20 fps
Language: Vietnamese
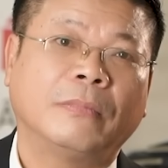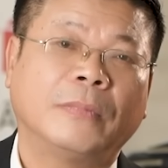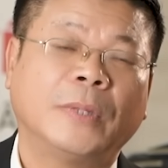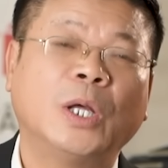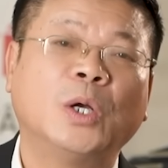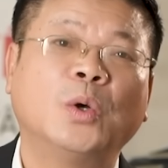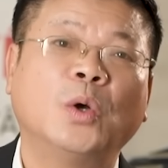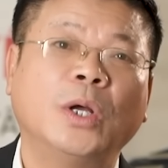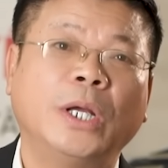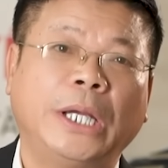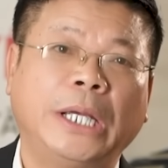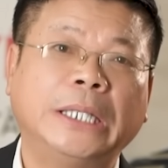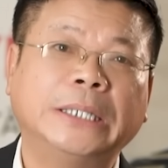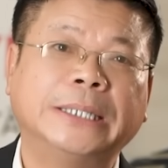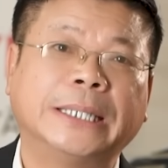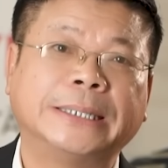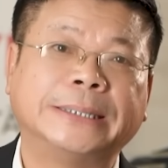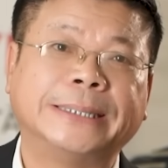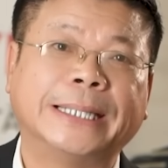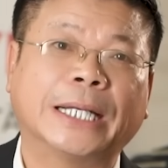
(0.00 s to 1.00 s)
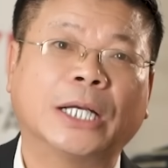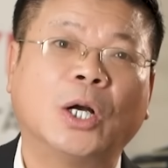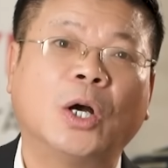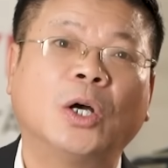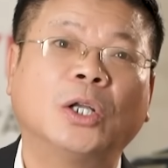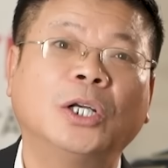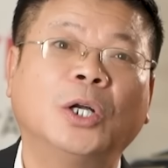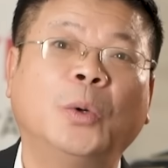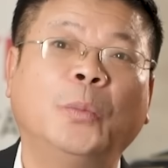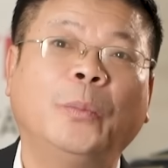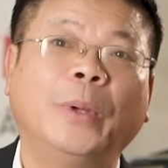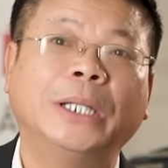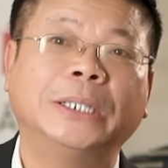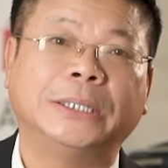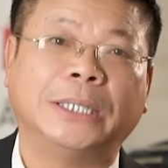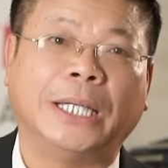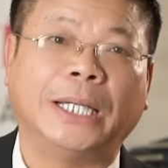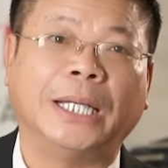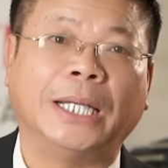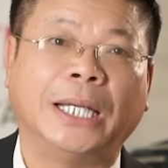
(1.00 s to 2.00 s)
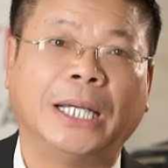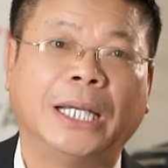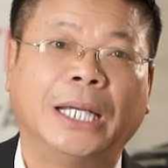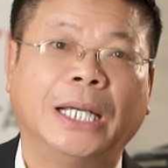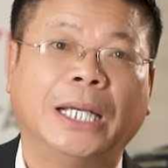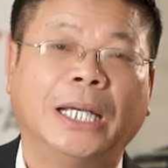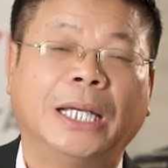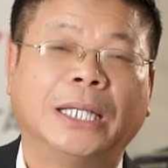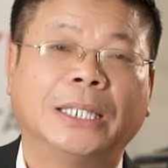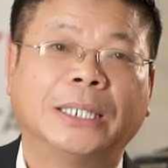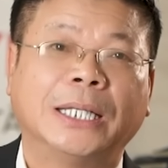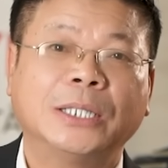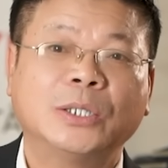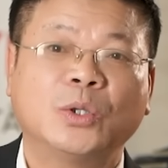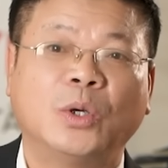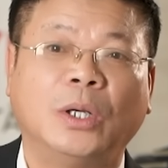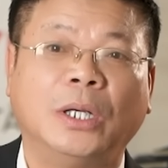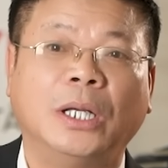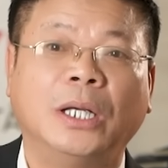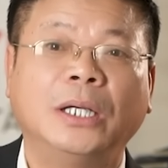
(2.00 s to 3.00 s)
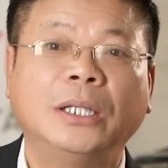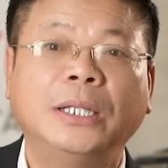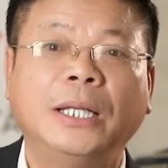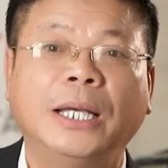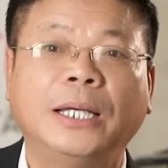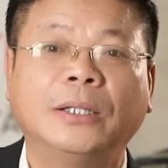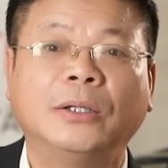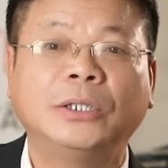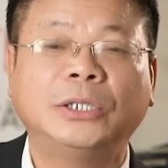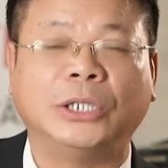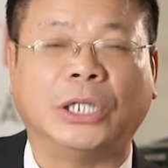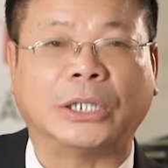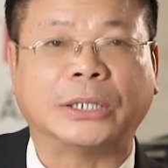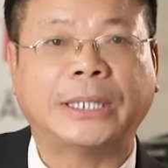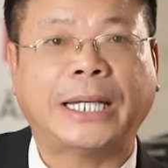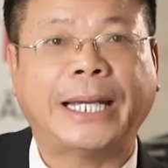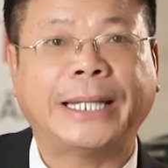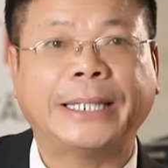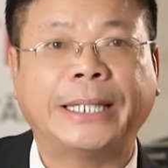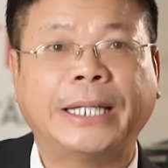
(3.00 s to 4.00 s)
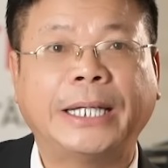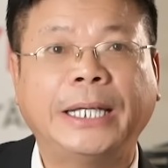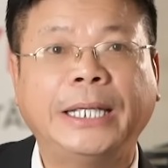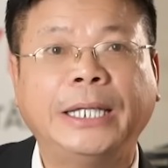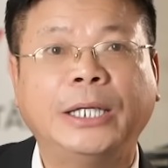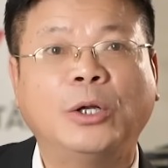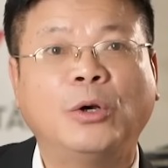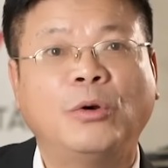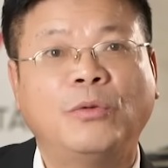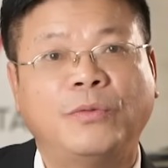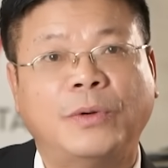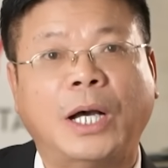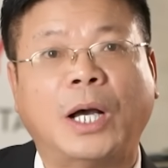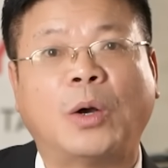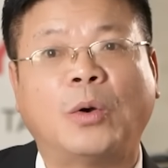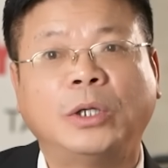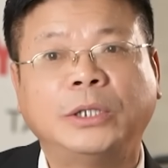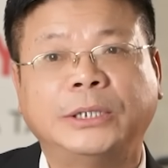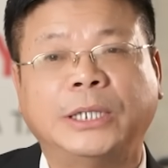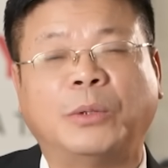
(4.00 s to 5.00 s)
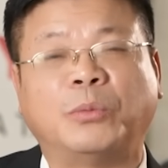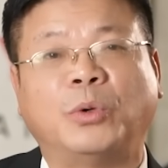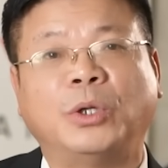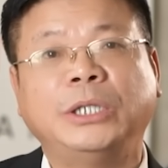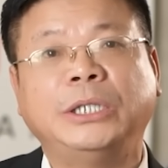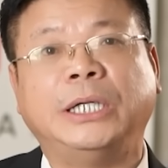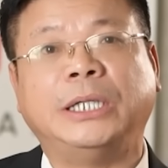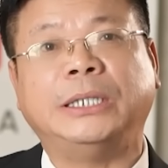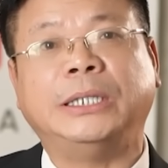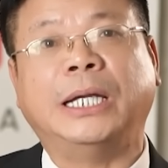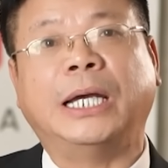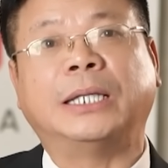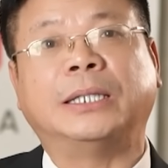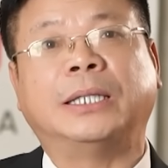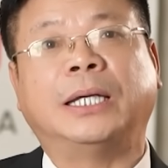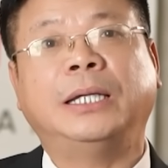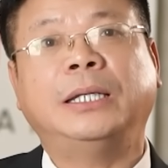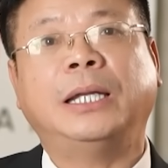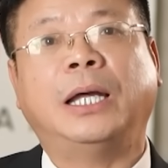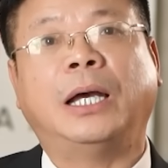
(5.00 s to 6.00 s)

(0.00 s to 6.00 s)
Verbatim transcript: đừng có nghĩ rằng trẻ con không biết gì. Thế rồi lớn lên nó trưởng thành, khi nó có vợ có chồng, nó nhìn nhận thấy